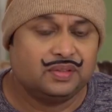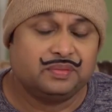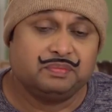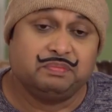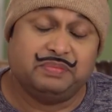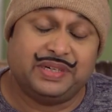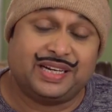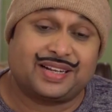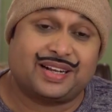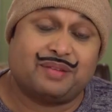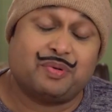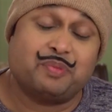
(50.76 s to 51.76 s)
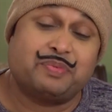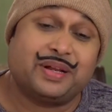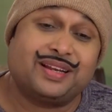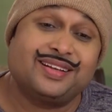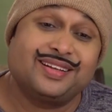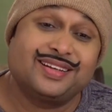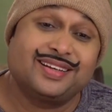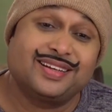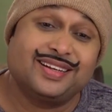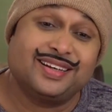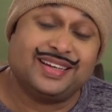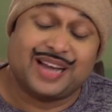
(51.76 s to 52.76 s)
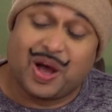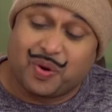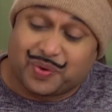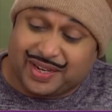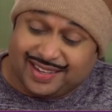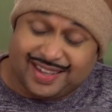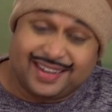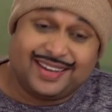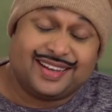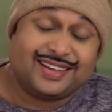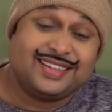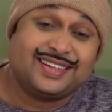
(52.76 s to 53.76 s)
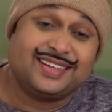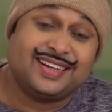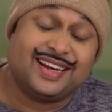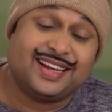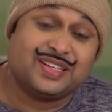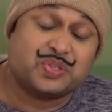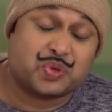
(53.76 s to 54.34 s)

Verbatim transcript: बेटा का वो फिर नाव किनारे लगी कि ना लगी